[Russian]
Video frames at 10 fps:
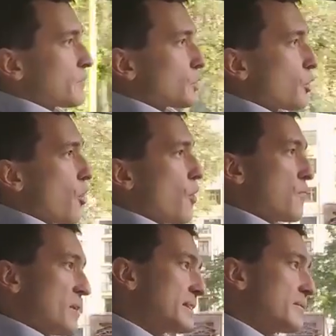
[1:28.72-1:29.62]
Но
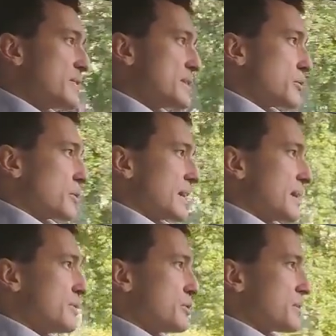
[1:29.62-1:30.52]
в этом видео
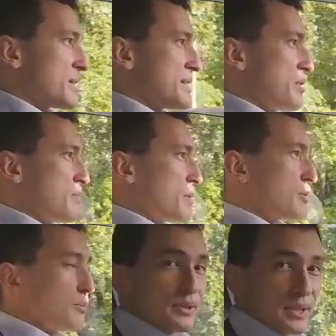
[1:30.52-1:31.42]
я бы еще хотел
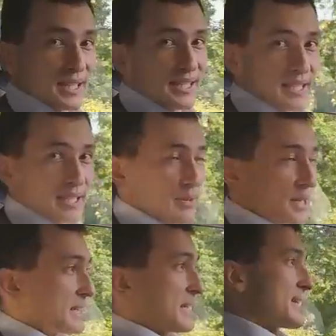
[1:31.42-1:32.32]
попробовать доказать обратное.